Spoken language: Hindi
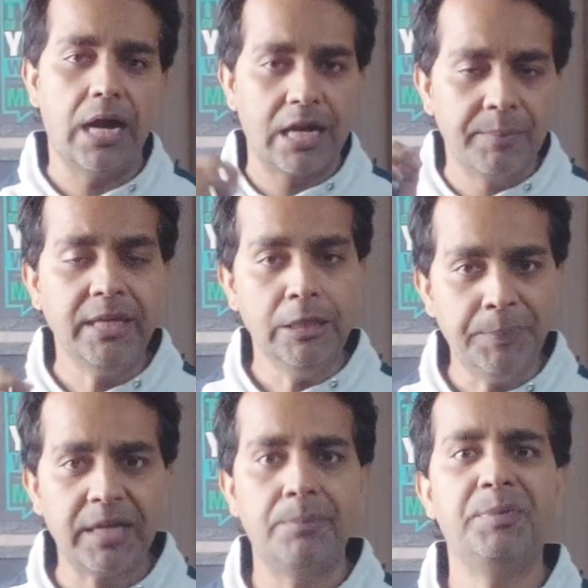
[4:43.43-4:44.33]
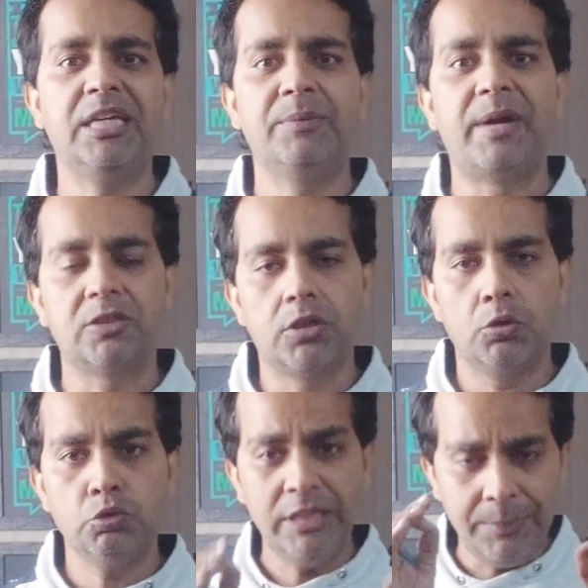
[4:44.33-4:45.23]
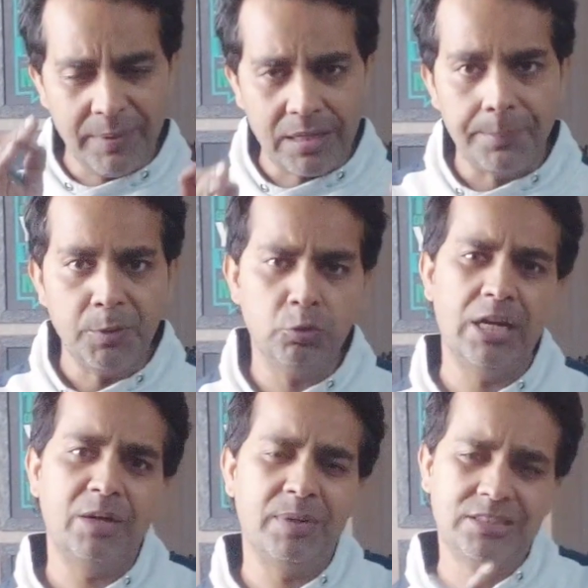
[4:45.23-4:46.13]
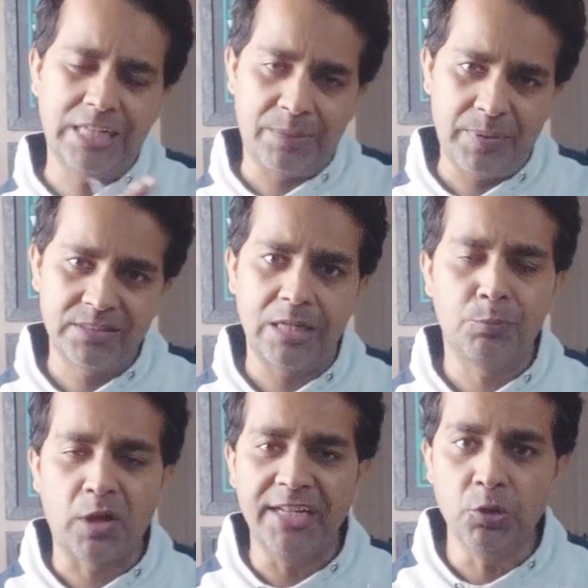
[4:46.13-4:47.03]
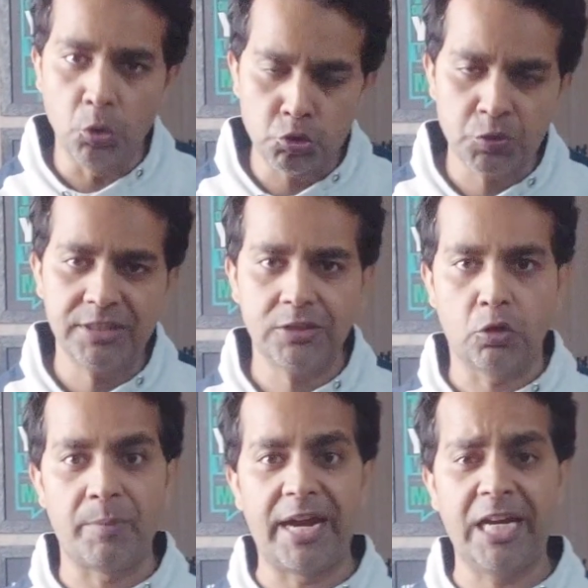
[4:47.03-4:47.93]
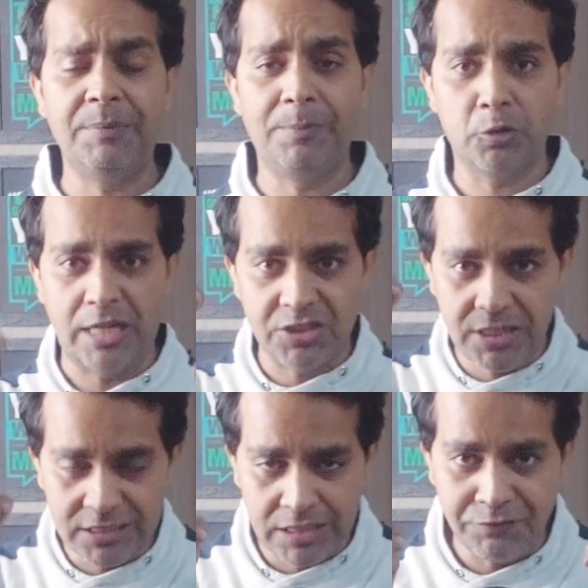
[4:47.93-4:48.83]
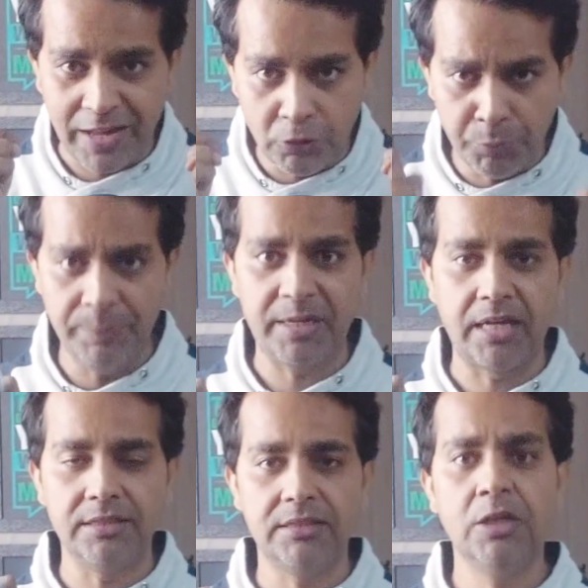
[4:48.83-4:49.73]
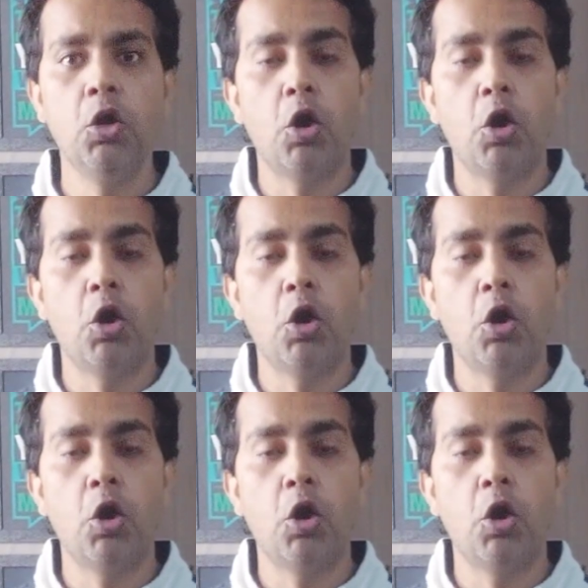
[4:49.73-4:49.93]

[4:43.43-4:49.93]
अगर मैं ईपे e कंपनी की बात करूँ तो ईपे e कंपनी तो लगभग चार पाँच साल पुरानी हो चुकी थी और मार्केट में बहुत अच्छी इसने वैल्यू भी बना ली थी